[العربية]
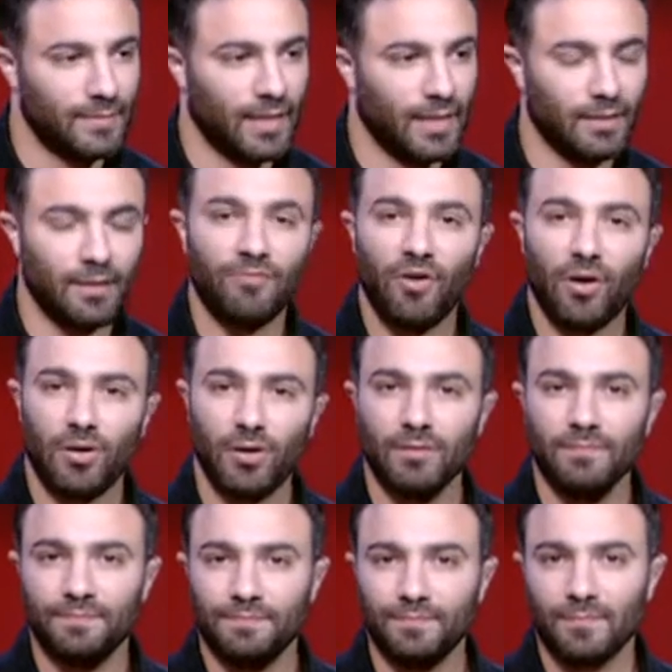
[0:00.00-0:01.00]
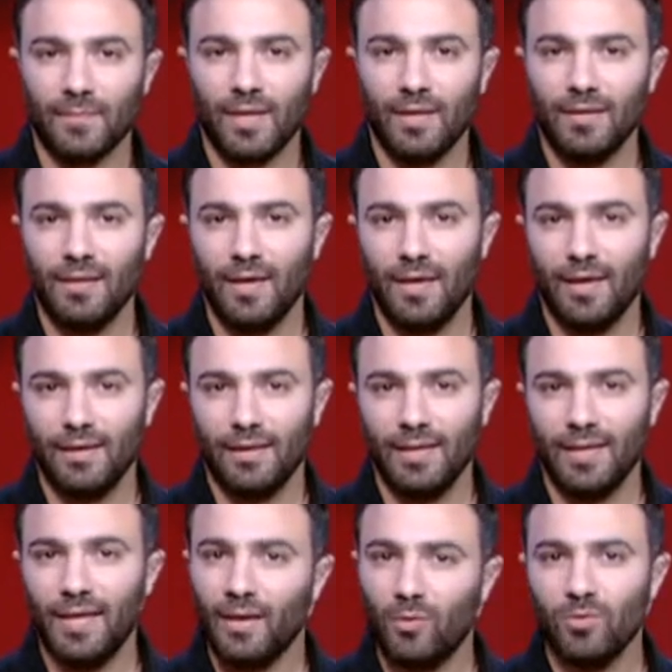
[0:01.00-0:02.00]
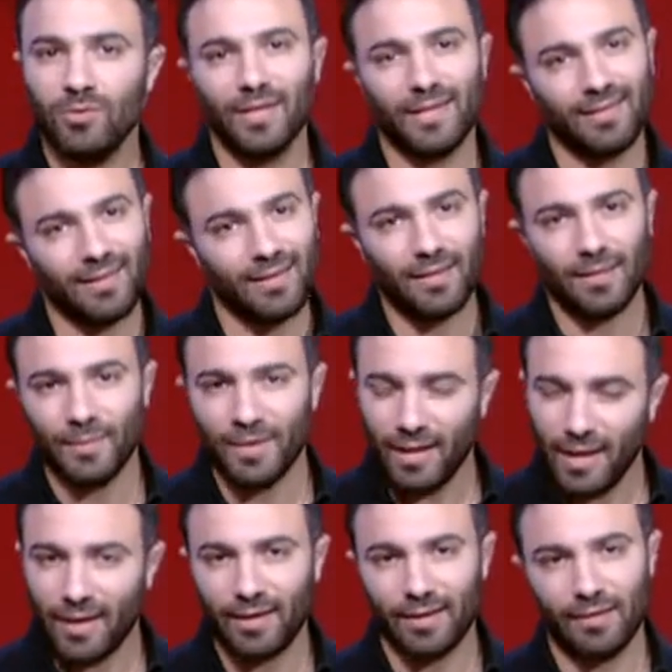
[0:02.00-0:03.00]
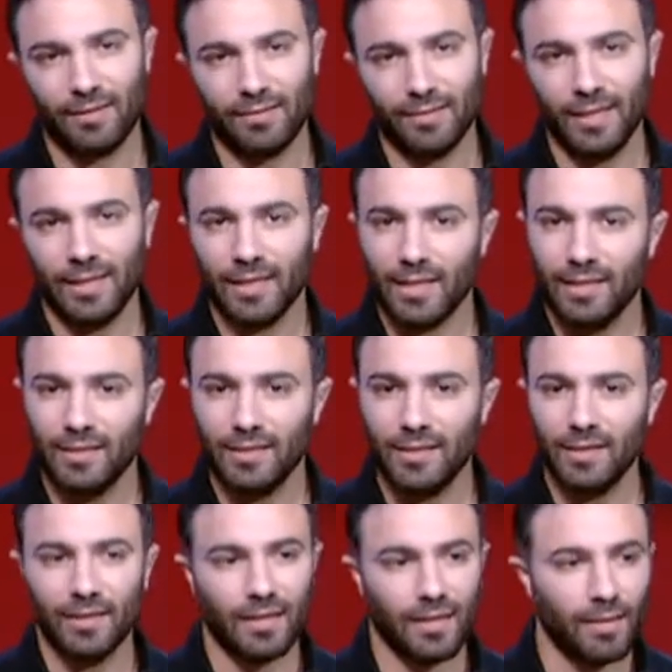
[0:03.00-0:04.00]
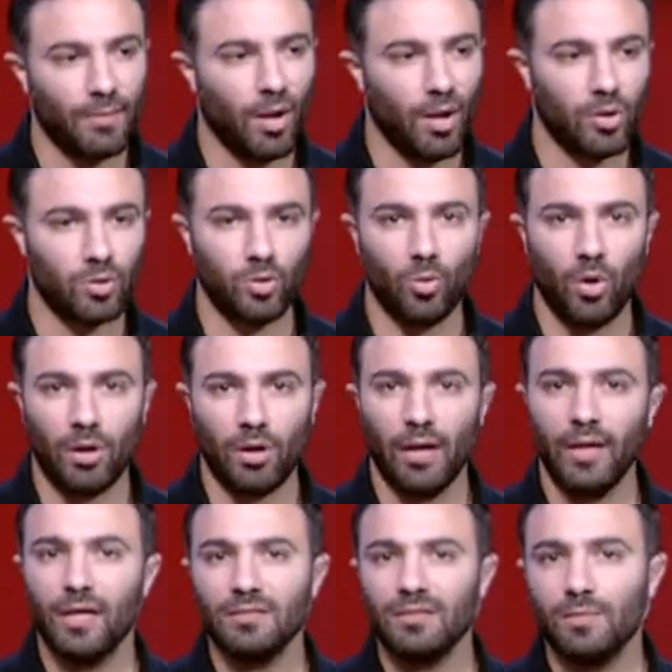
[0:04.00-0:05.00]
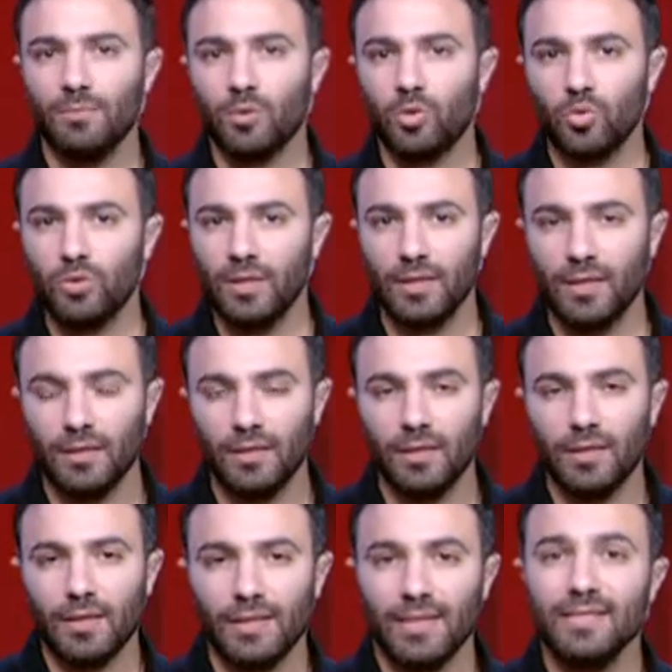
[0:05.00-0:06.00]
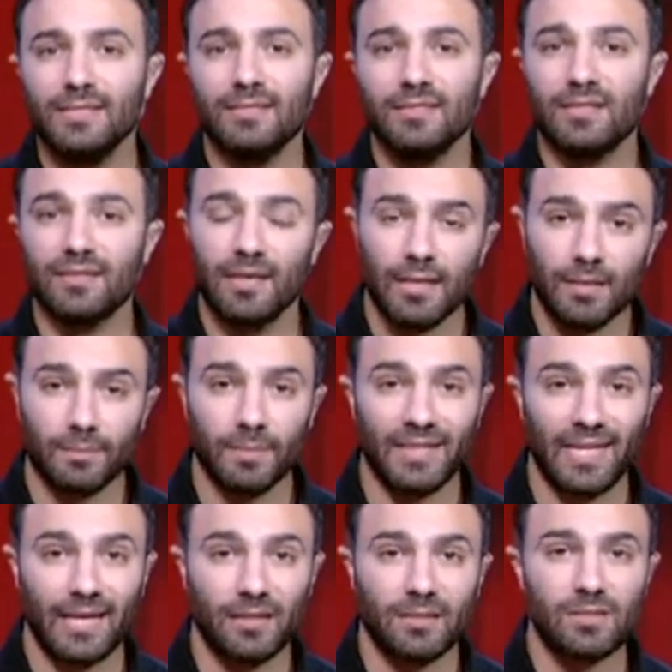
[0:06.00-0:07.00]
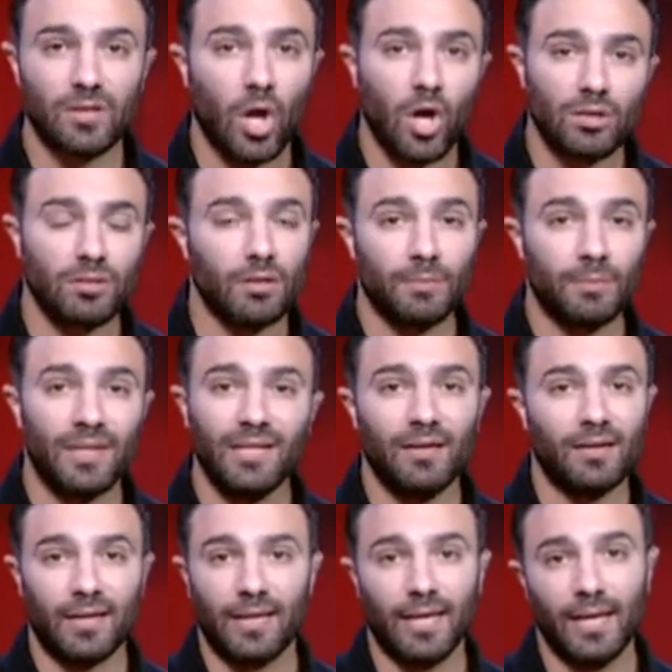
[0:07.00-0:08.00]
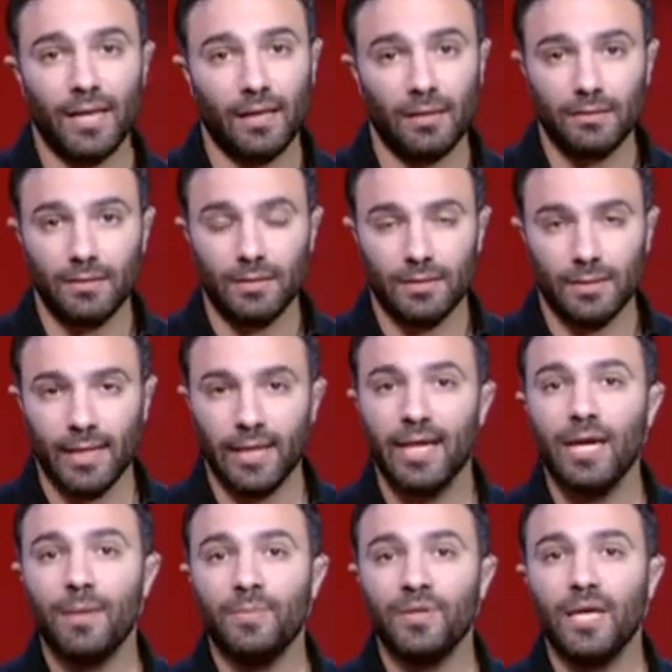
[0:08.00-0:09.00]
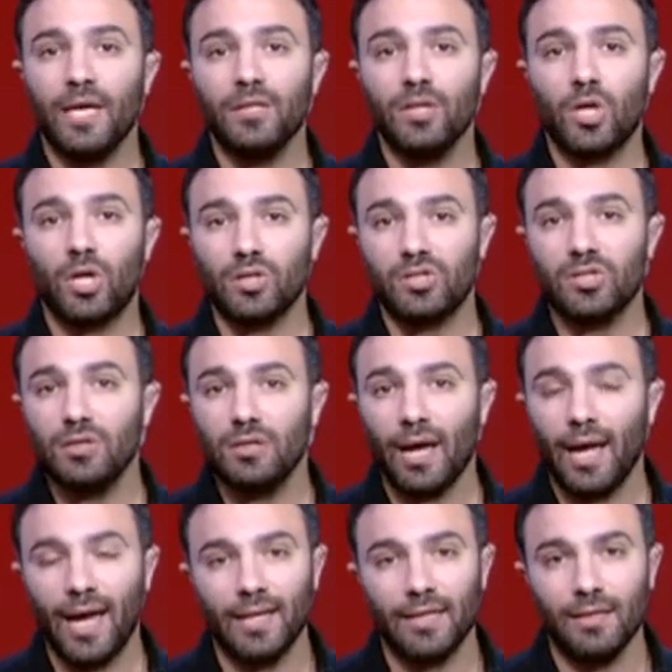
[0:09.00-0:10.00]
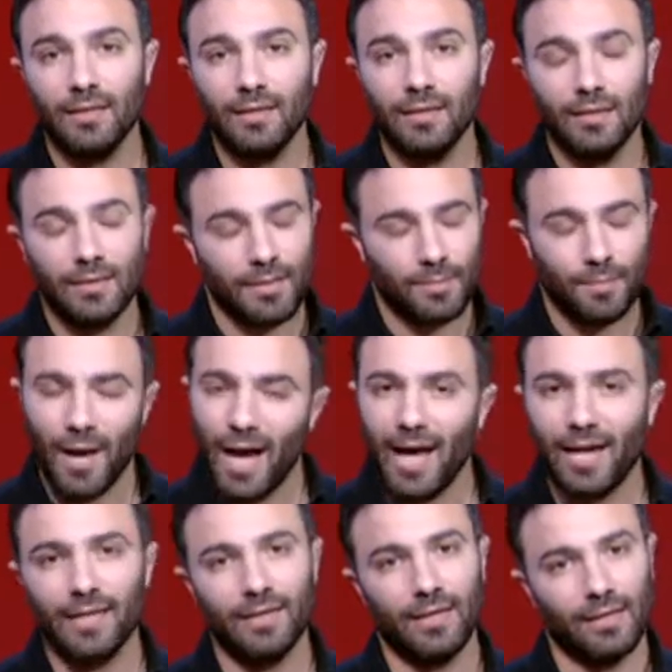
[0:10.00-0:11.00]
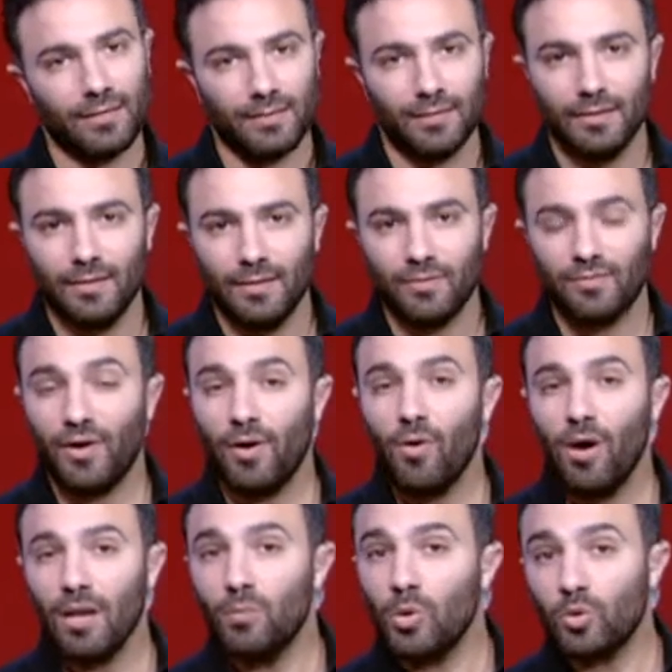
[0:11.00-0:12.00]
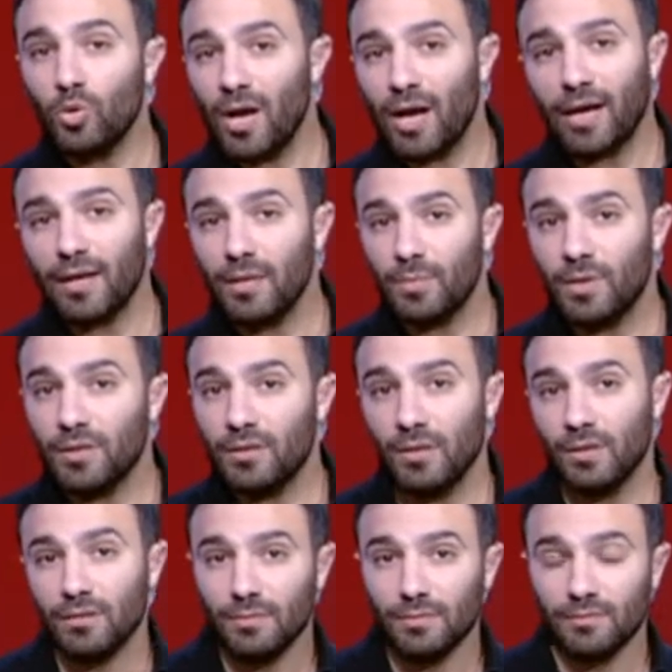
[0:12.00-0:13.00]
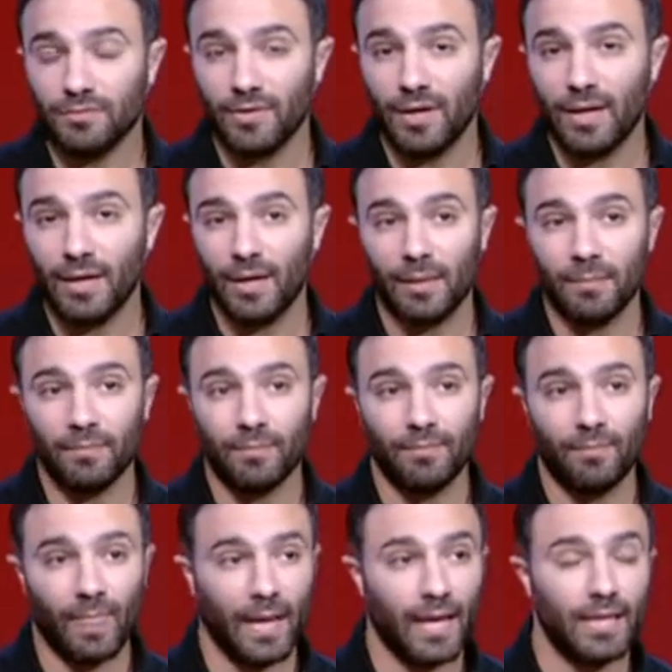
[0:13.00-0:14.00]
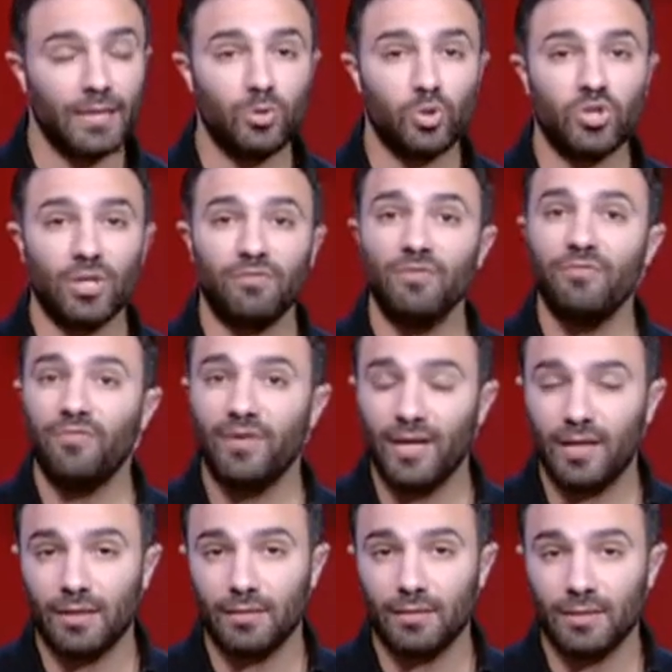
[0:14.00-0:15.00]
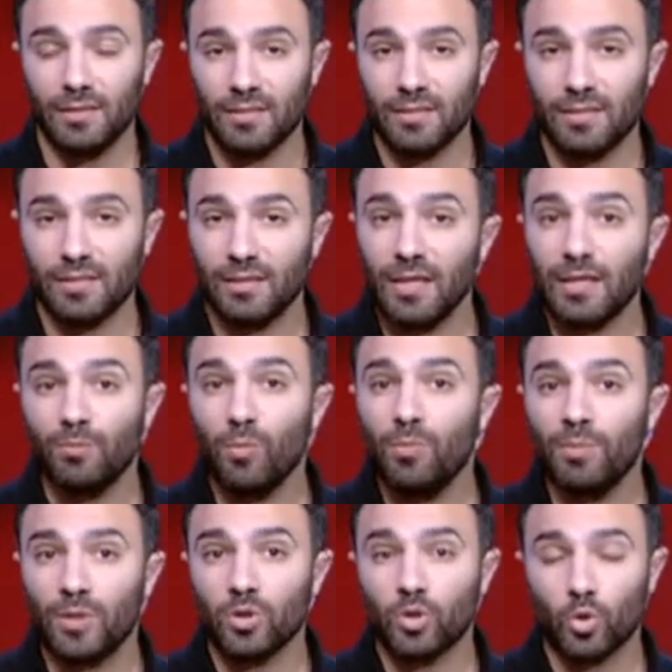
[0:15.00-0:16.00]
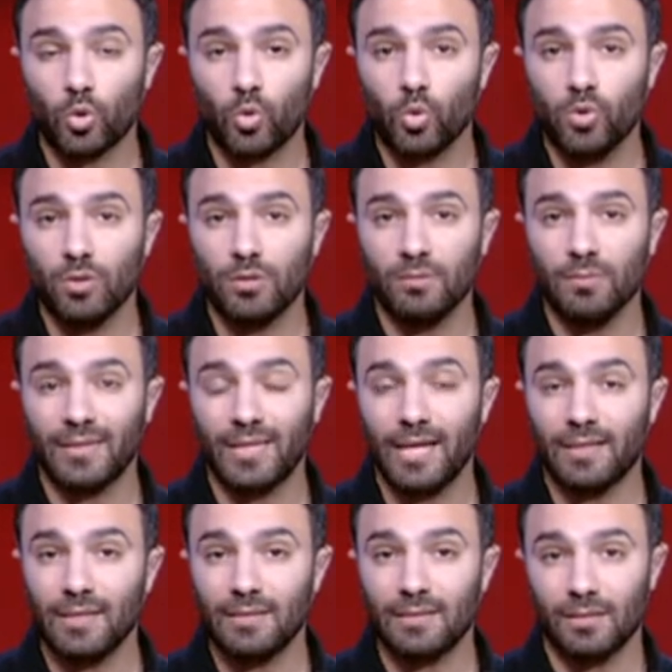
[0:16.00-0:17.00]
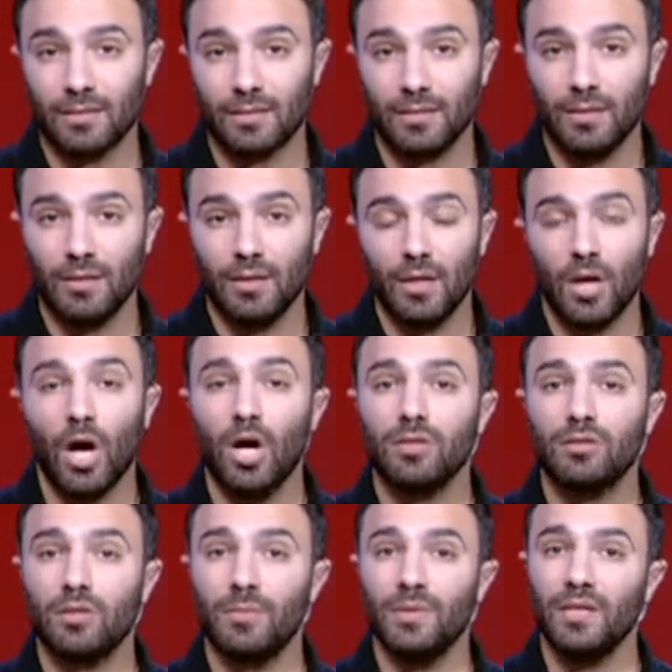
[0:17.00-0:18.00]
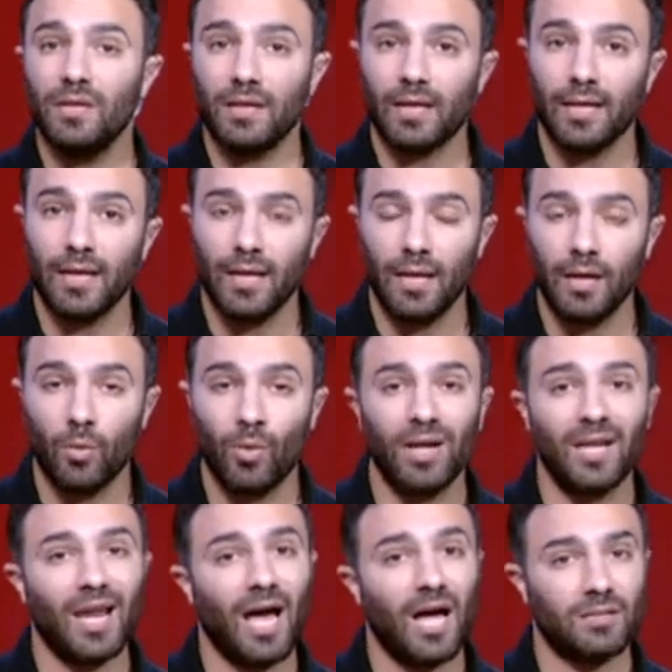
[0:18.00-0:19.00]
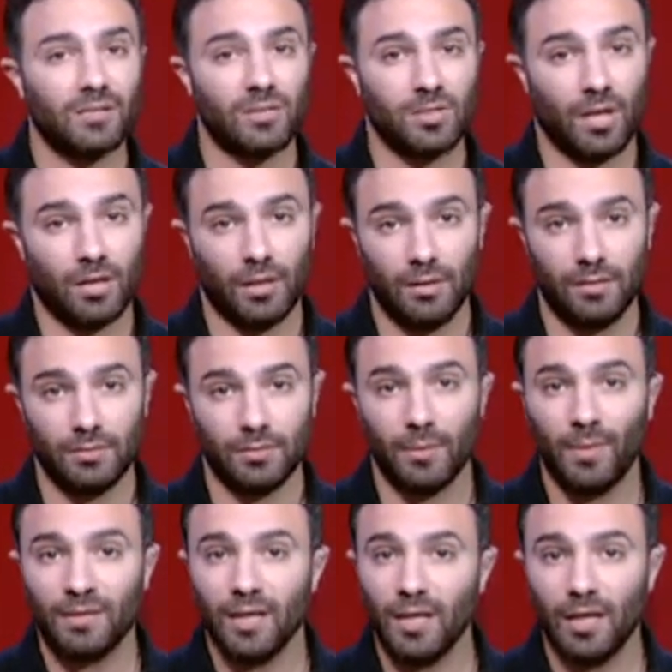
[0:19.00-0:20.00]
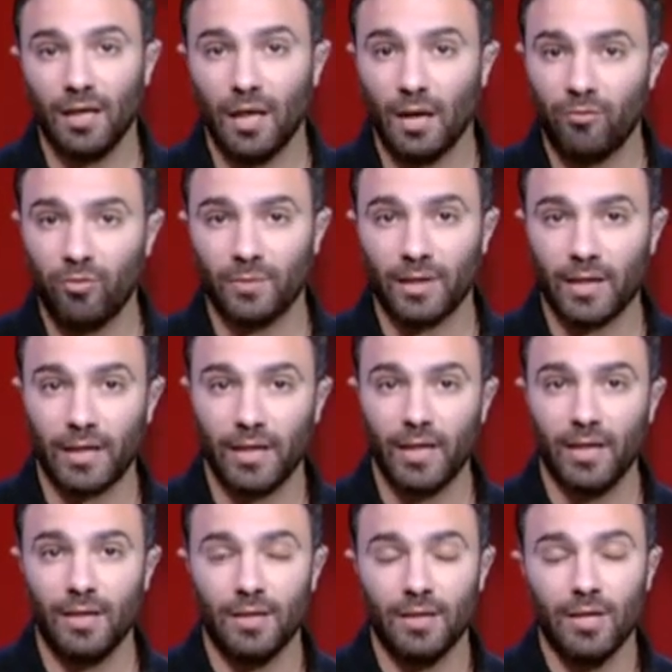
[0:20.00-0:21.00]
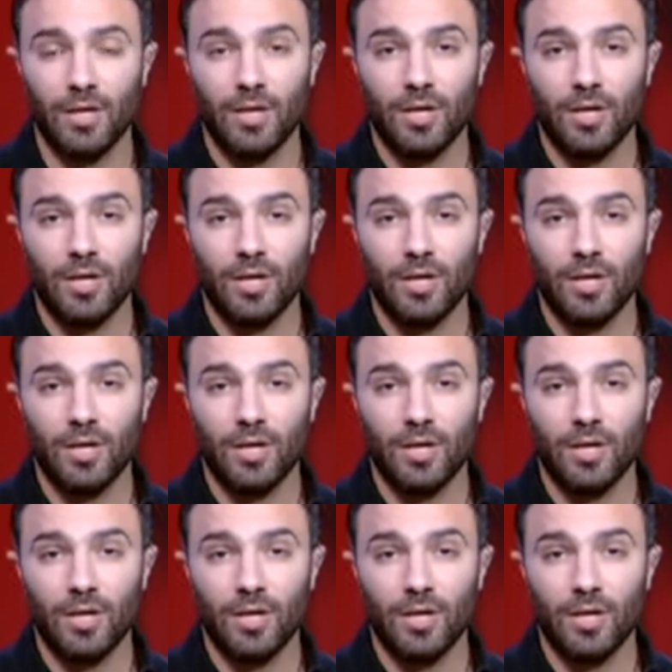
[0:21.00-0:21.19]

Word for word: يعني الفقره هي هي هتكون جدليه من الاخر يعني خلينا كده نتكلم على ارض الواقع هي اصلا بتقول ايه ليه الستات بتعتذر اكتر من الرجاله يعني هي بدايه القصيده يعني ما علينا فهو الموضوع غريب جدا فهل انتوا شايفين فعلا ان الستات ممكن تكون بتعتذر اكتر من الرجاله ولا العكس صحيح طبعا ده احنا هنعرفه من خلال